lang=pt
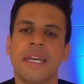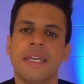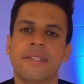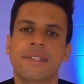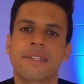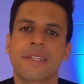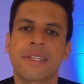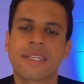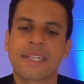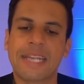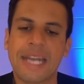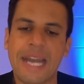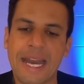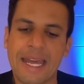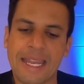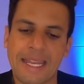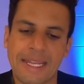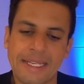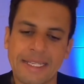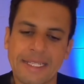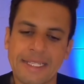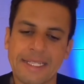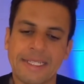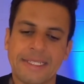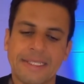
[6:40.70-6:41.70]
esse
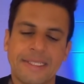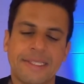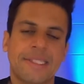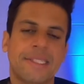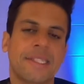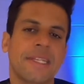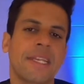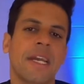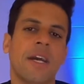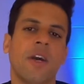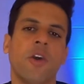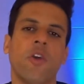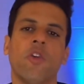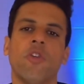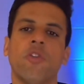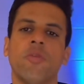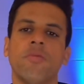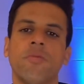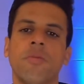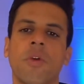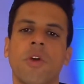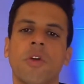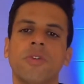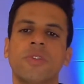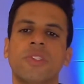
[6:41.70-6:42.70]
cara tinha
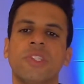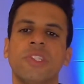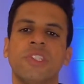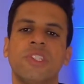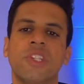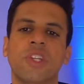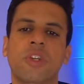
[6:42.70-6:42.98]
um monte